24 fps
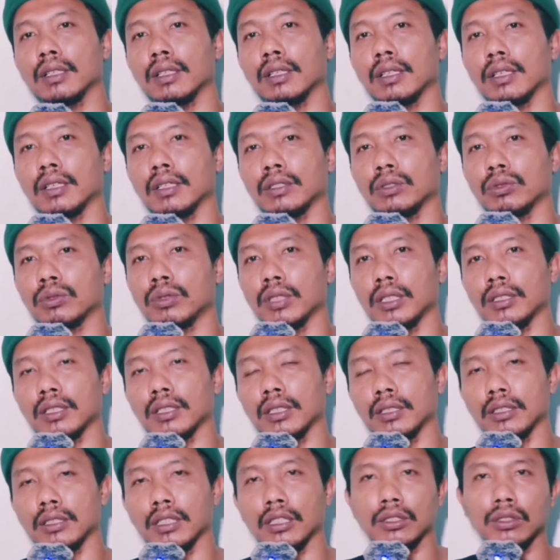ah, sudah
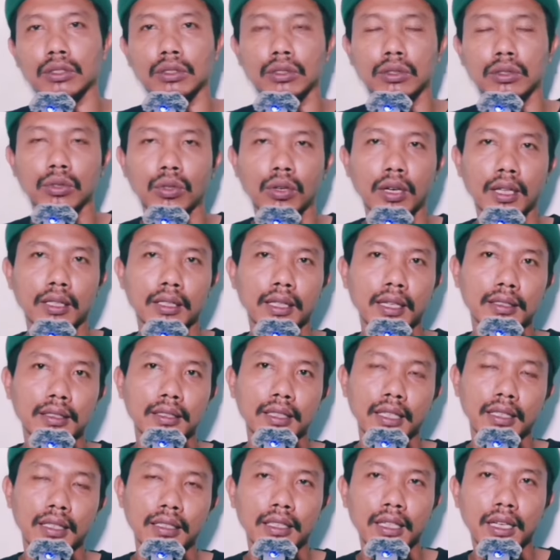selesai sholat
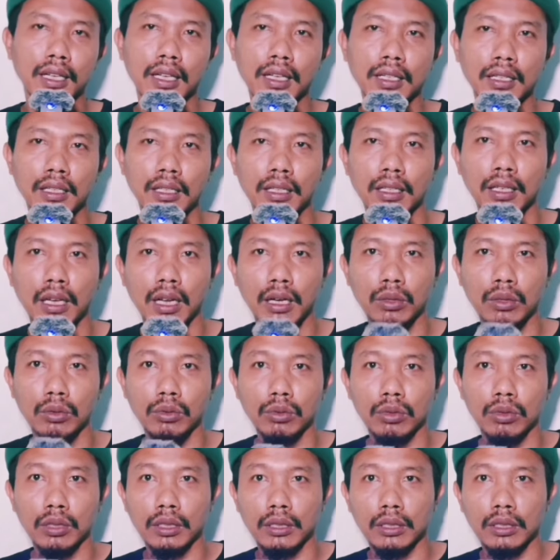hajatnya,
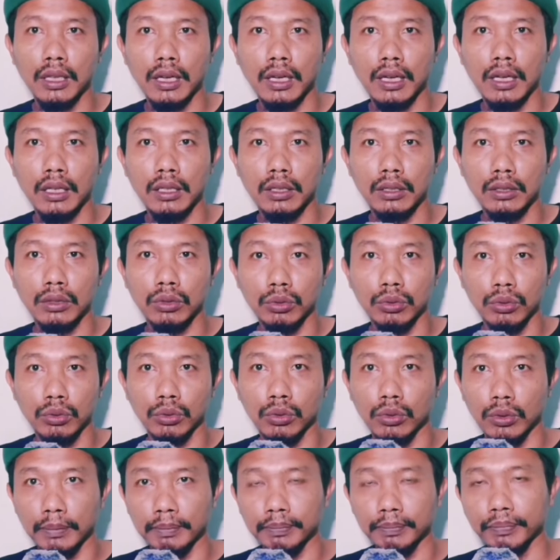lalu kita
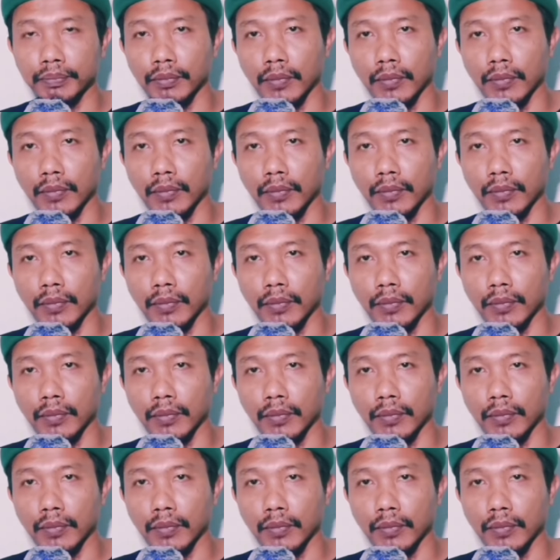sujud.